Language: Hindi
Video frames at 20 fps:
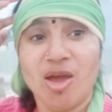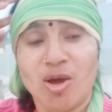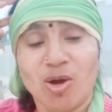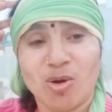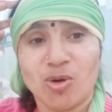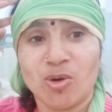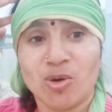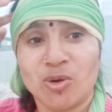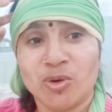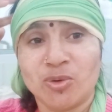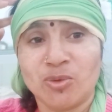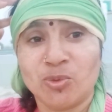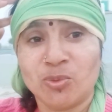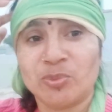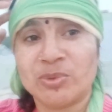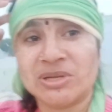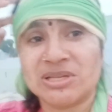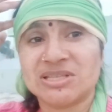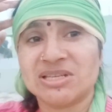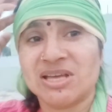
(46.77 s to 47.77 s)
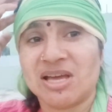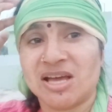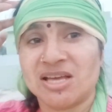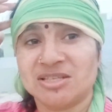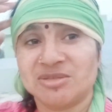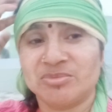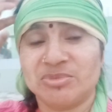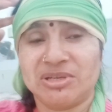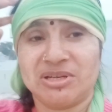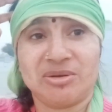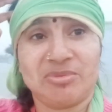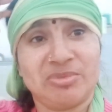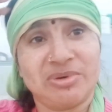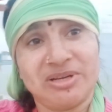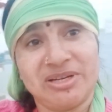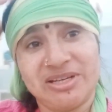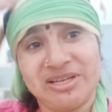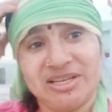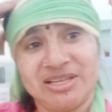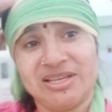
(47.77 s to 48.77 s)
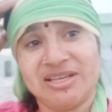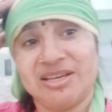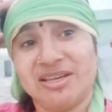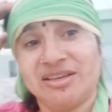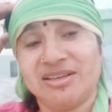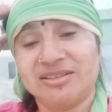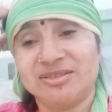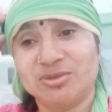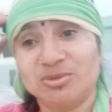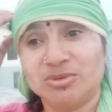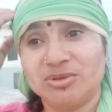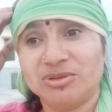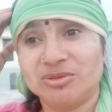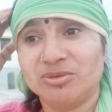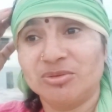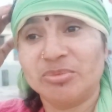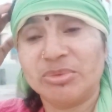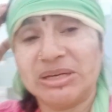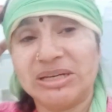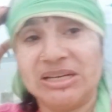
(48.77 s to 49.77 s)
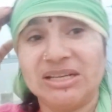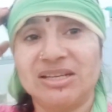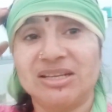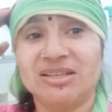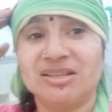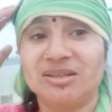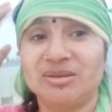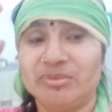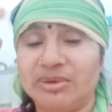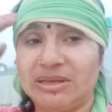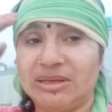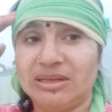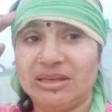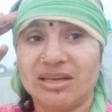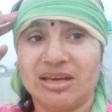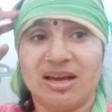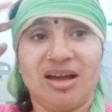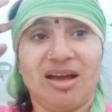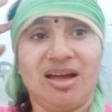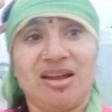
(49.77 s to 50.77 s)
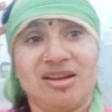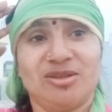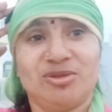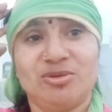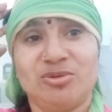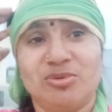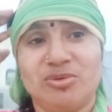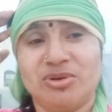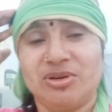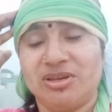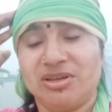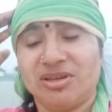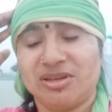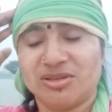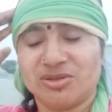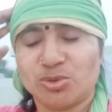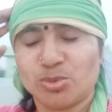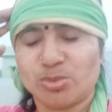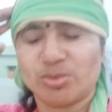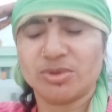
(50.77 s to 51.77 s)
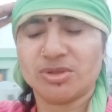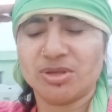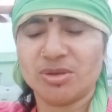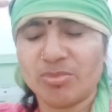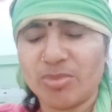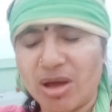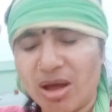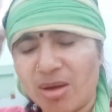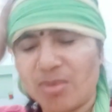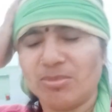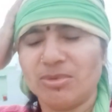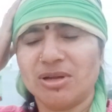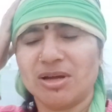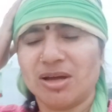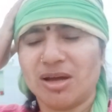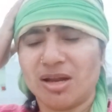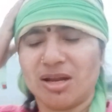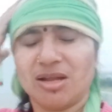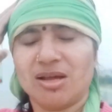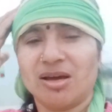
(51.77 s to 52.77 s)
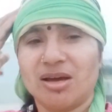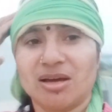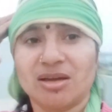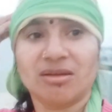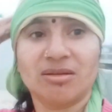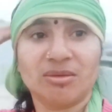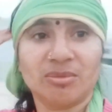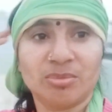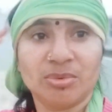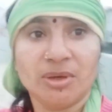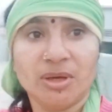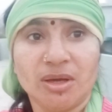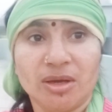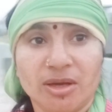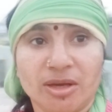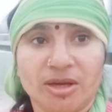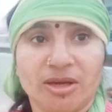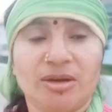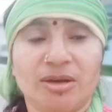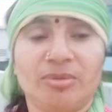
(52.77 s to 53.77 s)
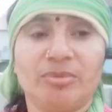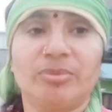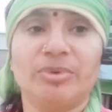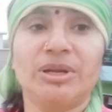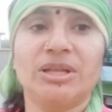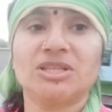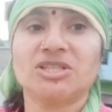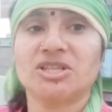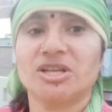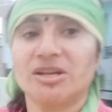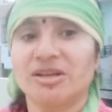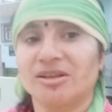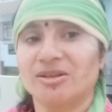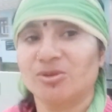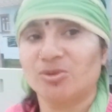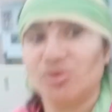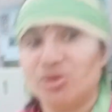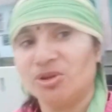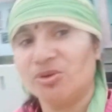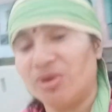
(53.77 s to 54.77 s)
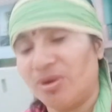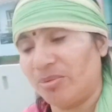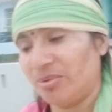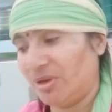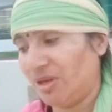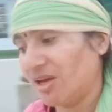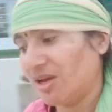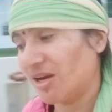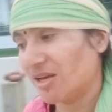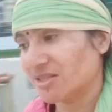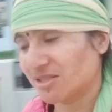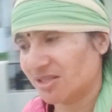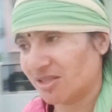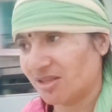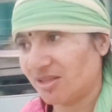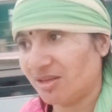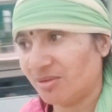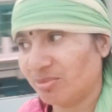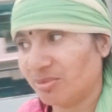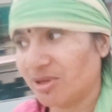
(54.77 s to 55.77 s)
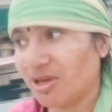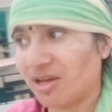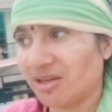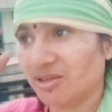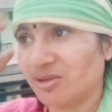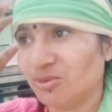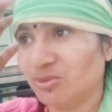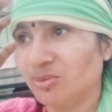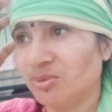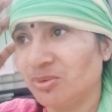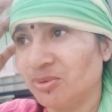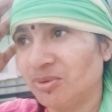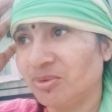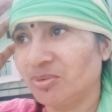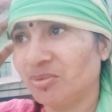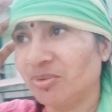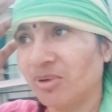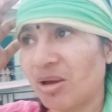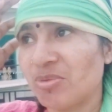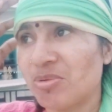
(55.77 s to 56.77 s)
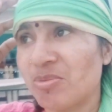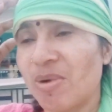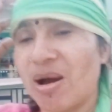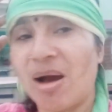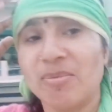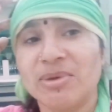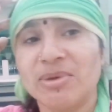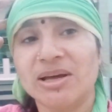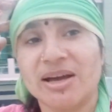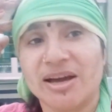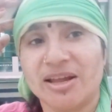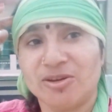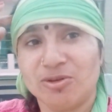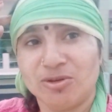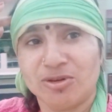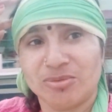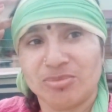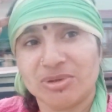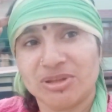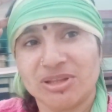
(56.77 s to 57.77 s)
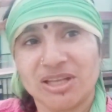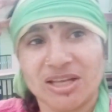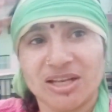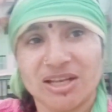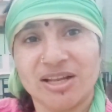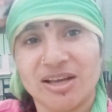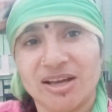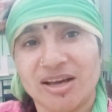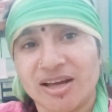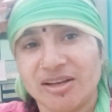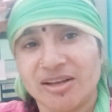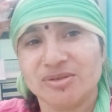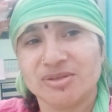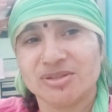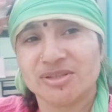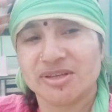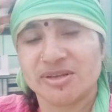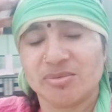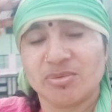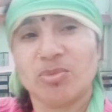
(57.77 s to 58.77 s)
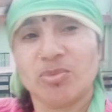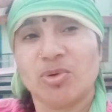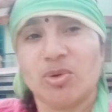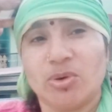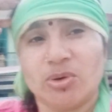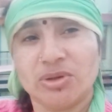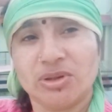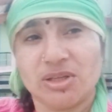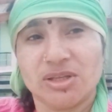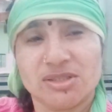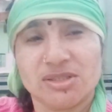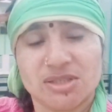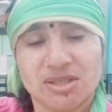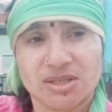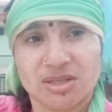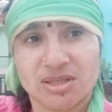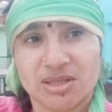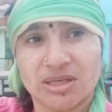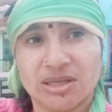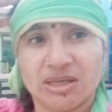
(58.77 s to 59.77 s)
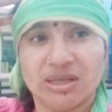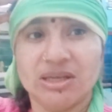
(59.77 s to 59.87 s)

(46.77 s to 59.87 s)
और ऊपर से आज मेरा बर्थडे है तो देखो बर्थडे के दिन मेरी क्या हालत हो गई है सुबह से बाम लगा लगा के अब व्रत चल रहे तो दवा भी नहीं खा सकती अब क्या करूँ कभी बाम लगा रही हूँ कभी तेल लगा रही हूँ सर में बहुत तेज़ दर्द है